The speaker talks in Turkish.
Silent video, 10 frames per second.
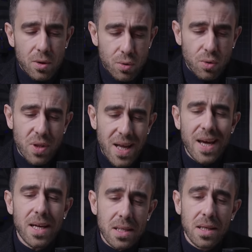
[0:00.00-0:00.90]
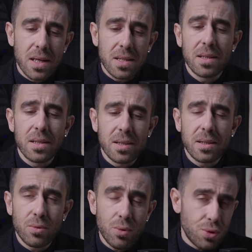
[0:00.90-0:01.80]
nükleer
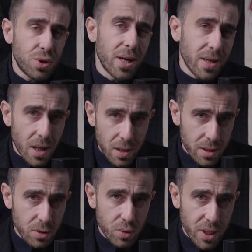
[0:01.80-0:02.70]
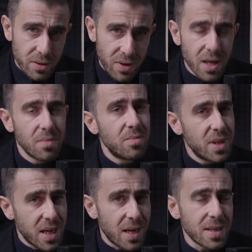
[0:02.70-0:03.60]
hazırlığın üç tane altın kuralı var. Bir
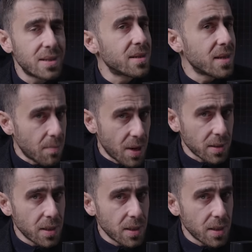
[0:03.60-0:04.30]
tanesi zaman.